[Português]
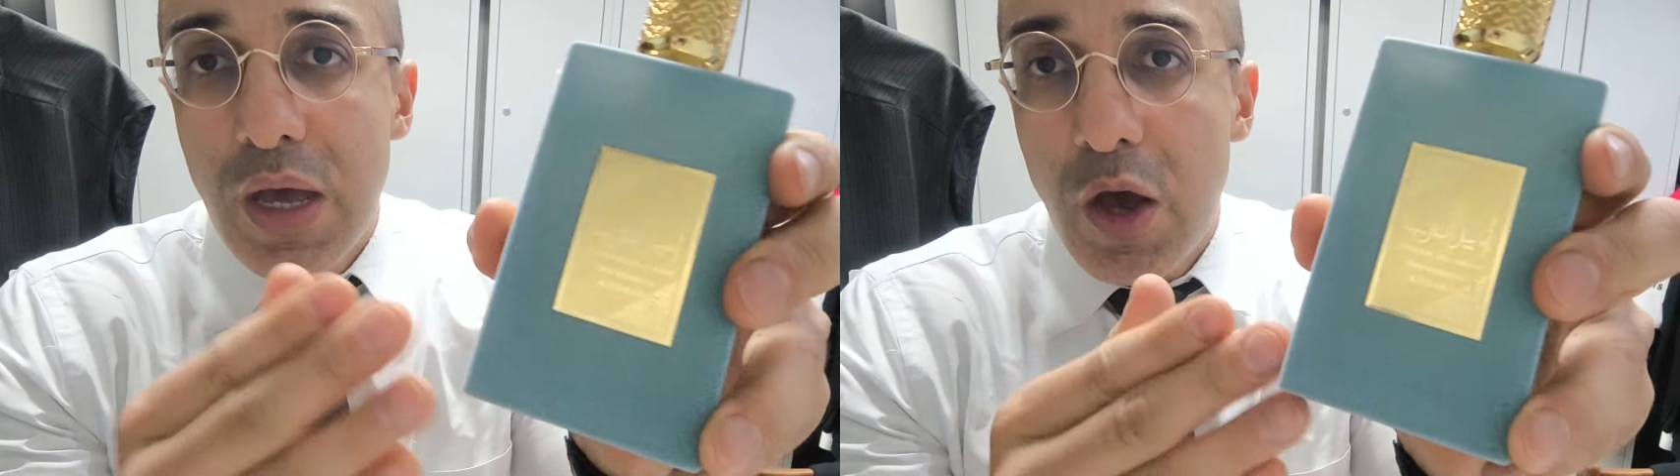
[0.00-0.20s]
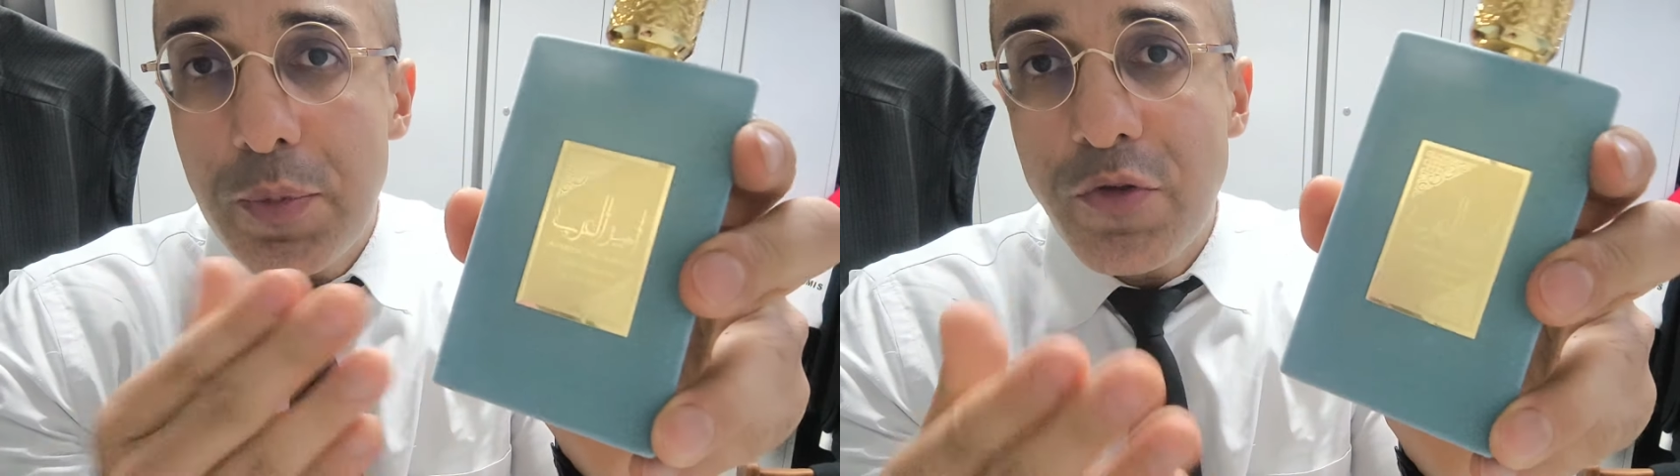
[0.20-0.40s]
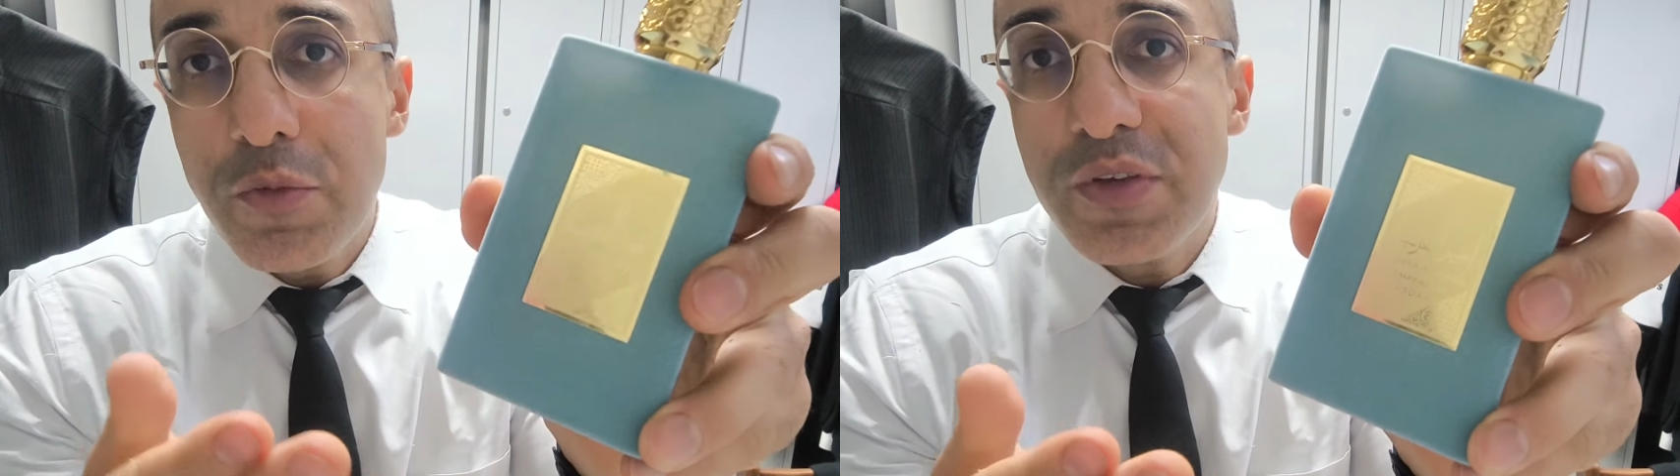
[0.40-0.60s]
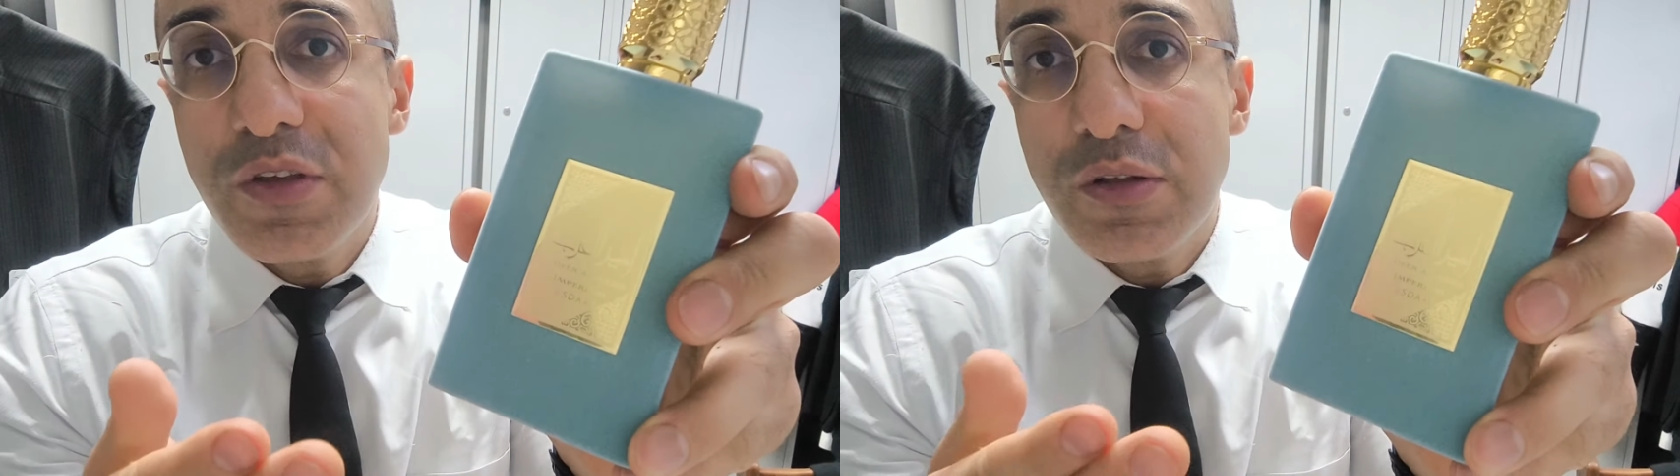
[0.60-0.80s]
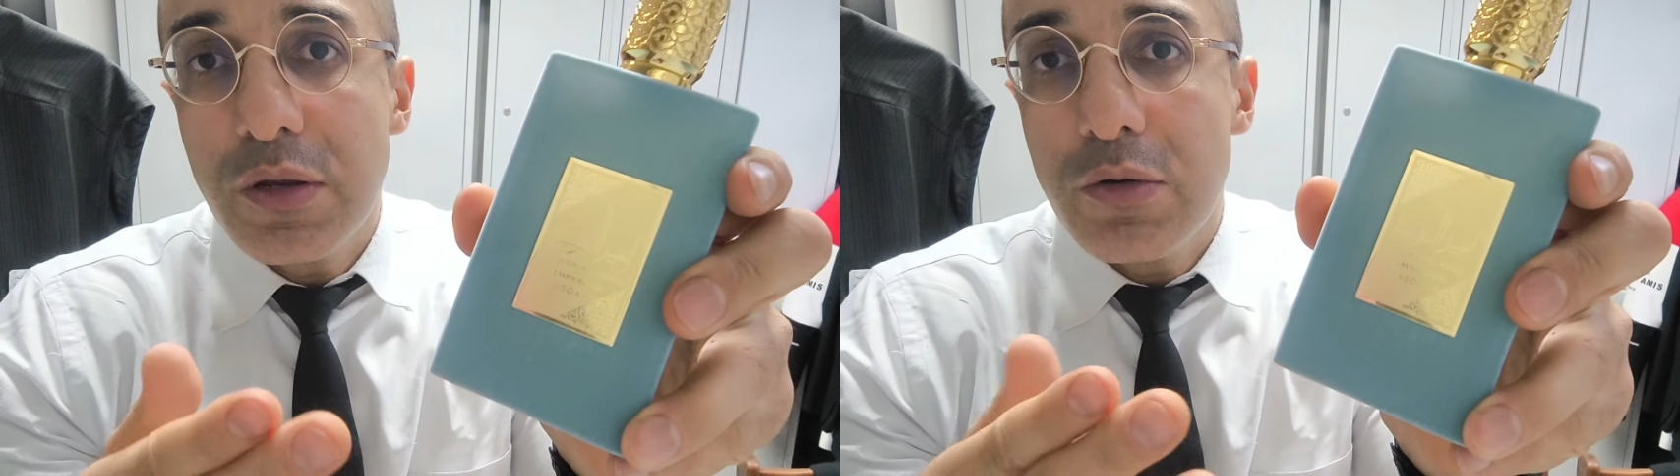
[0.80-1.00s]
É um perfume
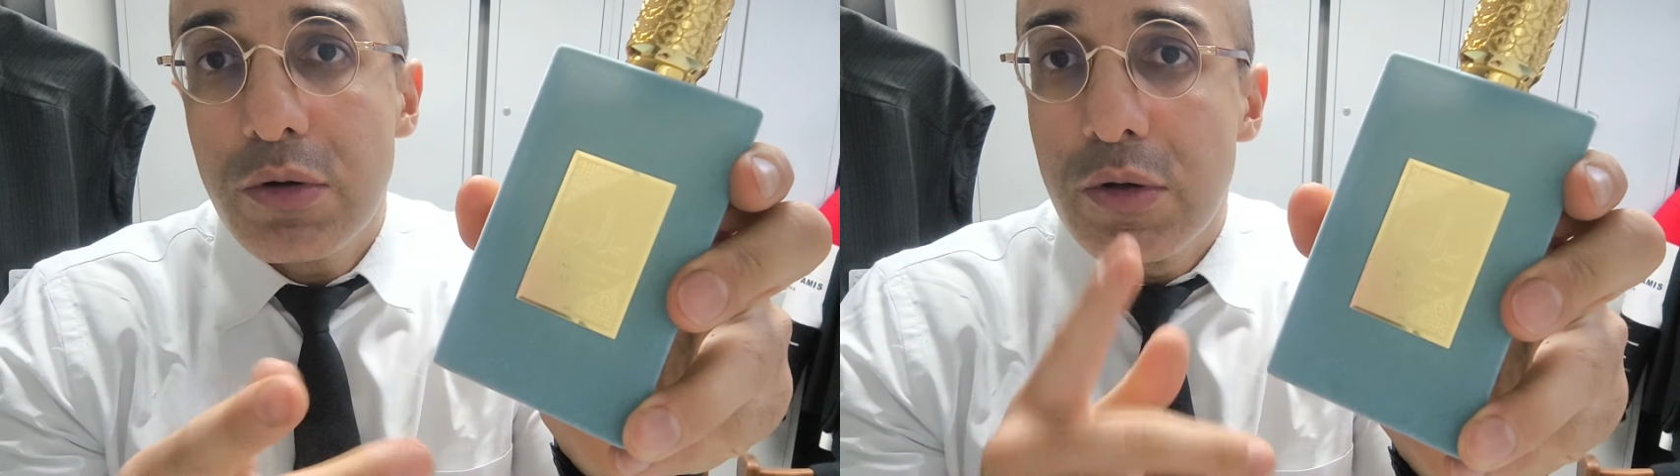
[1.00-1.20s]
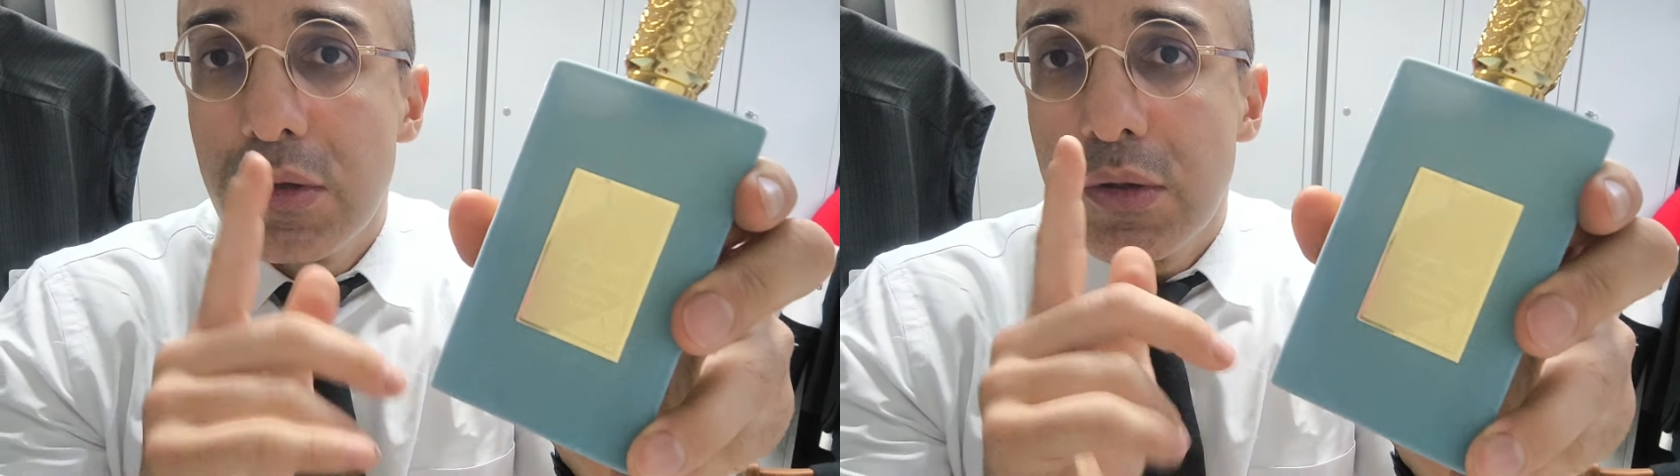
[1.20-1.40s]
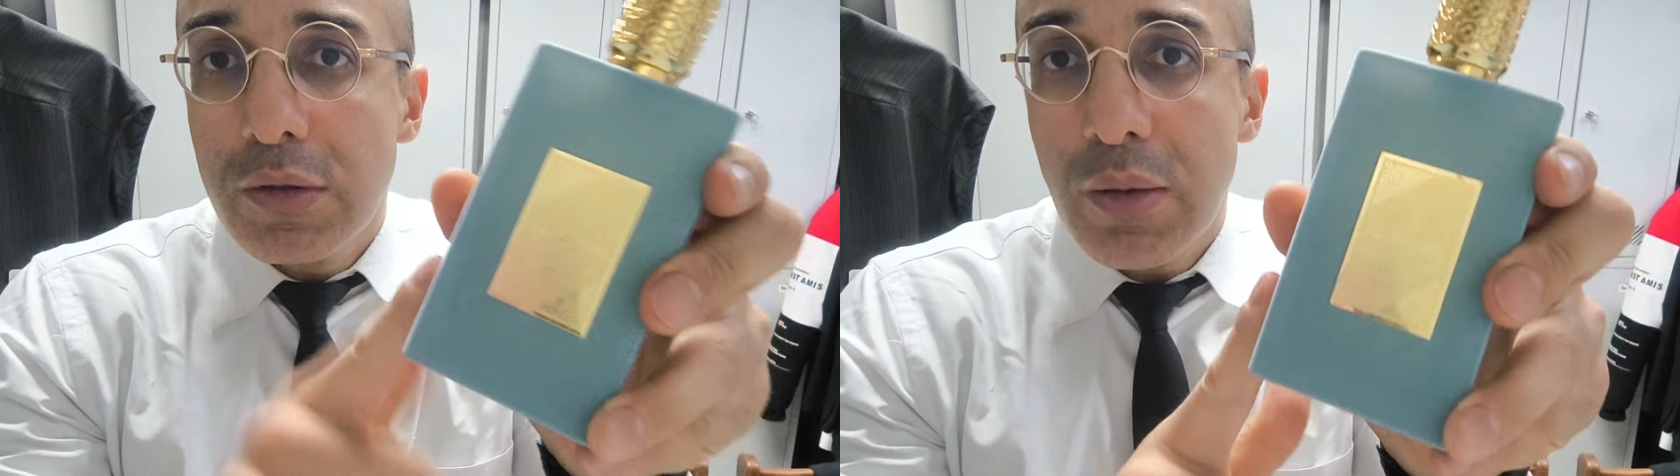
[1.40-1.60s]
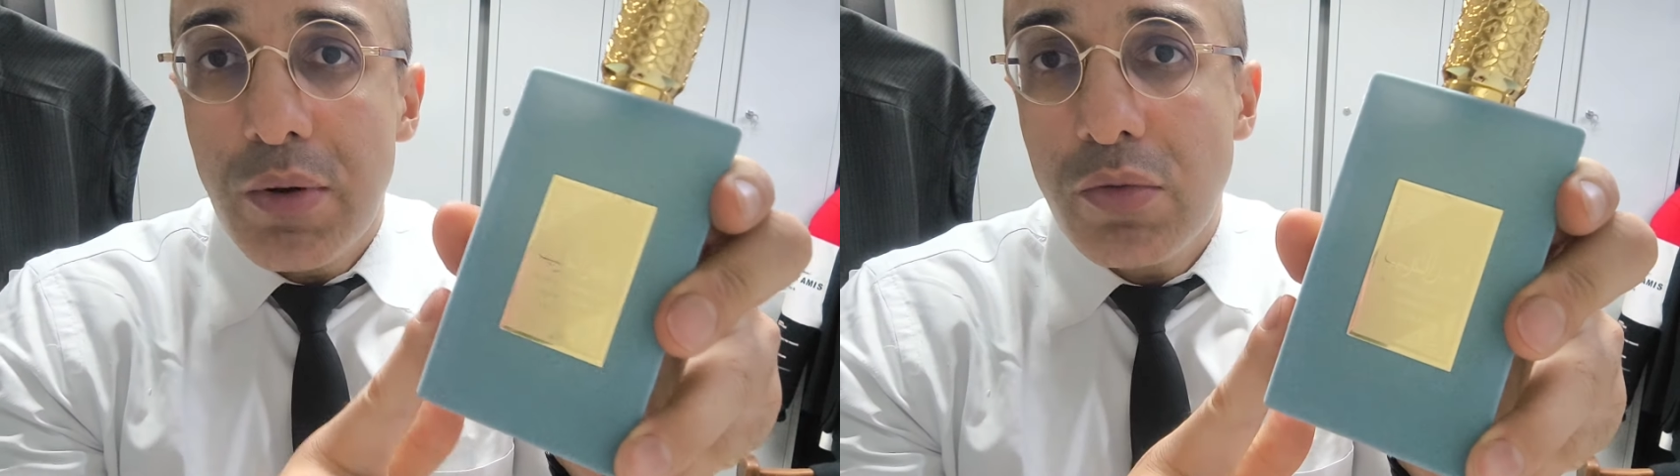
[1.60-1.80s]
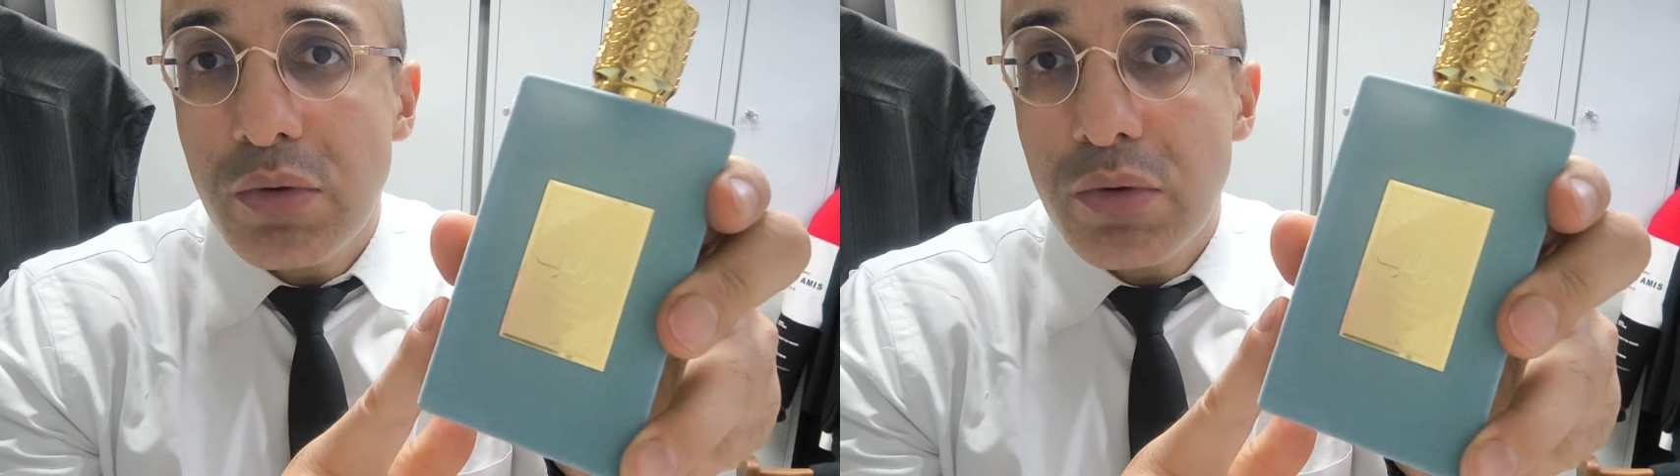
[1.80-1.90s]
cítrico, tá bom?